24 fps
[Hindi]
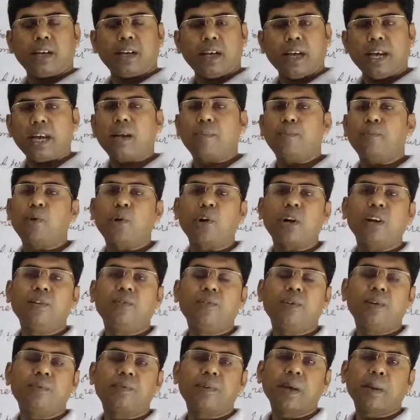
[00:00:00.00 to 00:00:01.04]
एक मॉडल
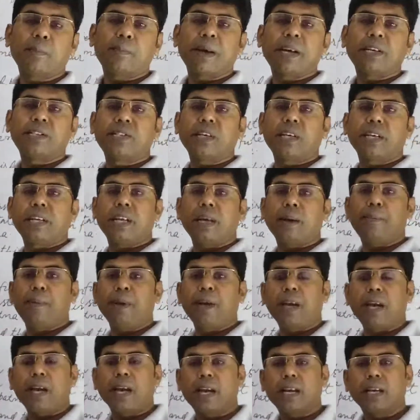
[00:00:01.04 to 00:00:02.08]
वर्ब का पहचान ये
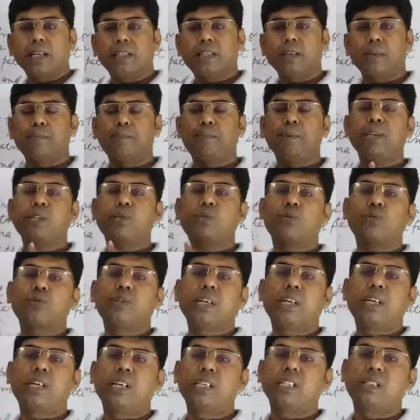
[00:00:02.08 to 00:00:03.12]
भी है कि जब भी इसको
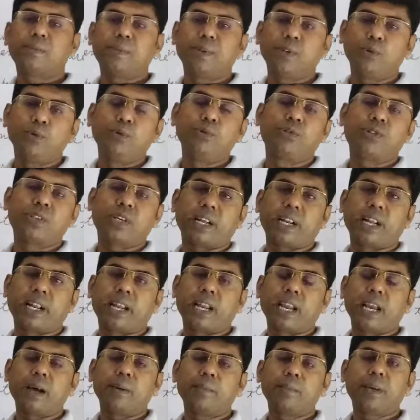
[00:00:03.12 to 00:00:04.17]
सेंटेंस में यूज़
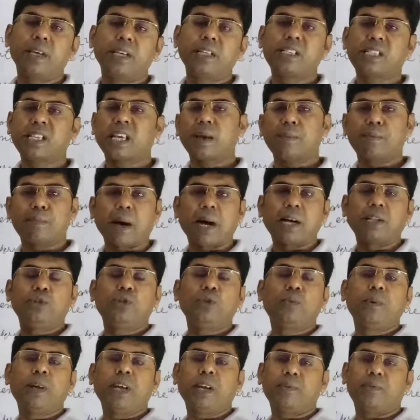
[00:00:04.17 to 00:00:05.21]
करेंगे हम इसके बाद
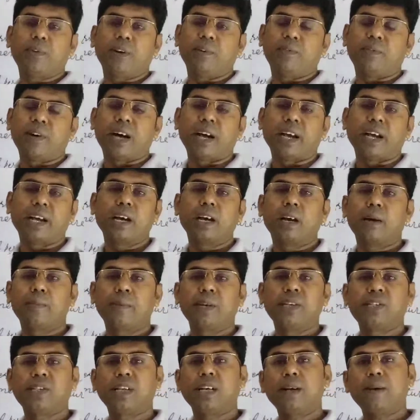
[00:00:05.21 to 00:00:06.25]
जो मेन वर्ब आएगा
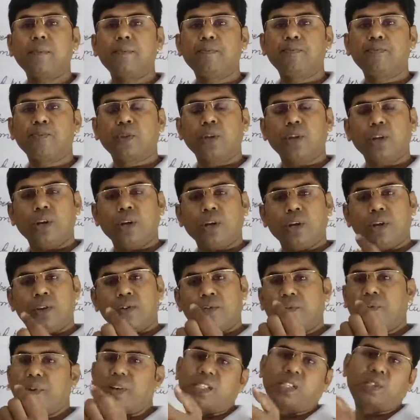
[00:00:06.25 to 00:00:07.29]
हमेशा
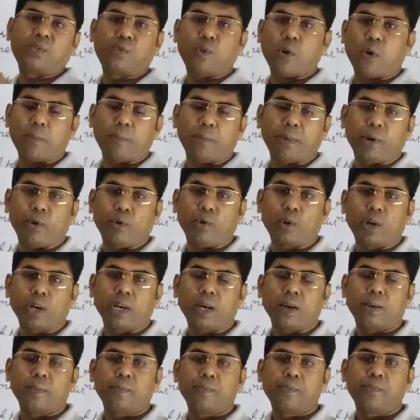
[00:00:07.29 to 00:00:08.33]
फर्स्ट फॉर्म में होगा
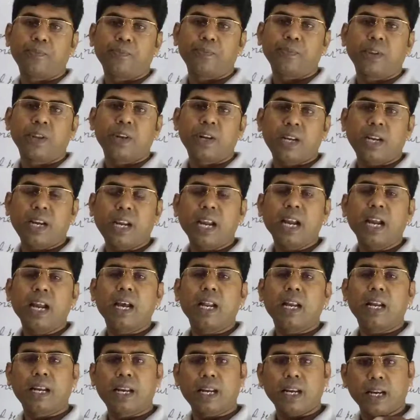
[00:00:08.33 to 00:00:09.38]
ठीक है
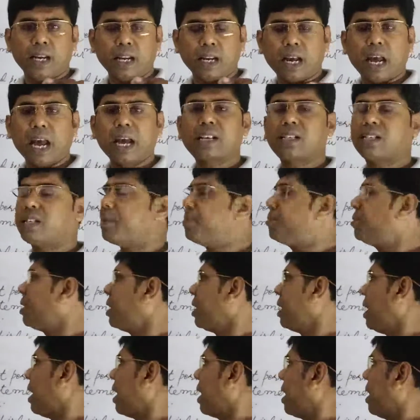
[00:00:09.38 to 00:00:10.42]
लेकिन
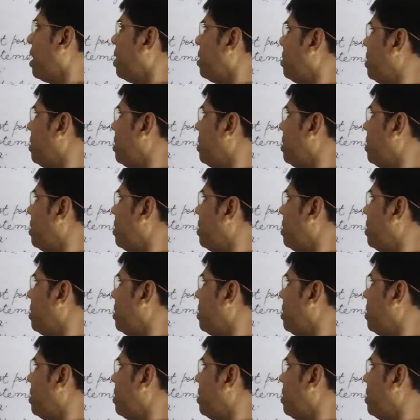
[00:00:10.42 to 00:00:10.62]
एक्सेप्शन है कि